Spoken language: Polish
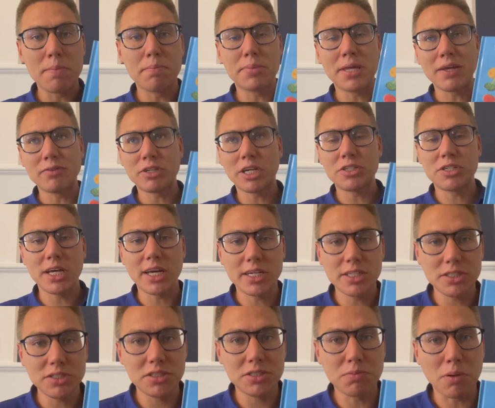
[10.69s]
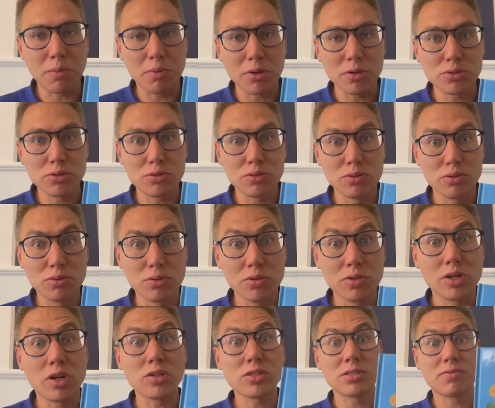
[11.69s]
Pierwsza część po
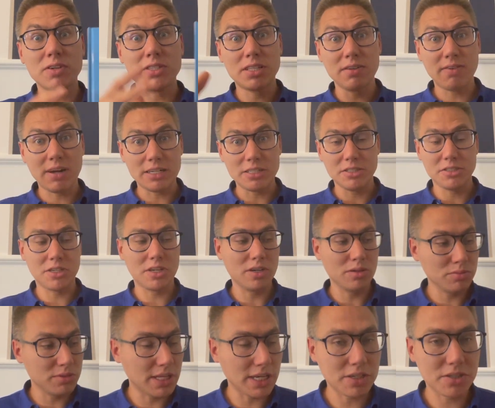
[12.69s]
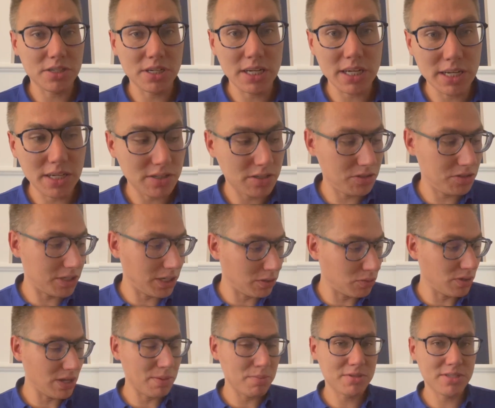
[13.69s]
prostu rozchwytywaliście ją, także
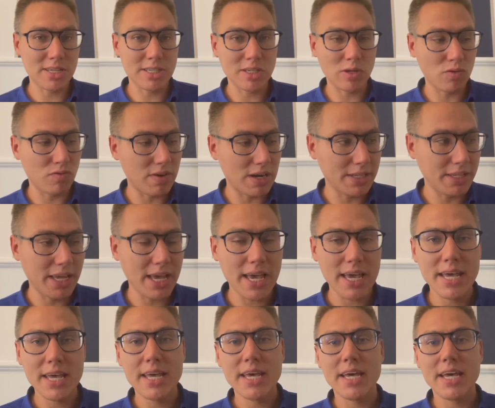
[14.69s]
dziękujemy za zaufanie.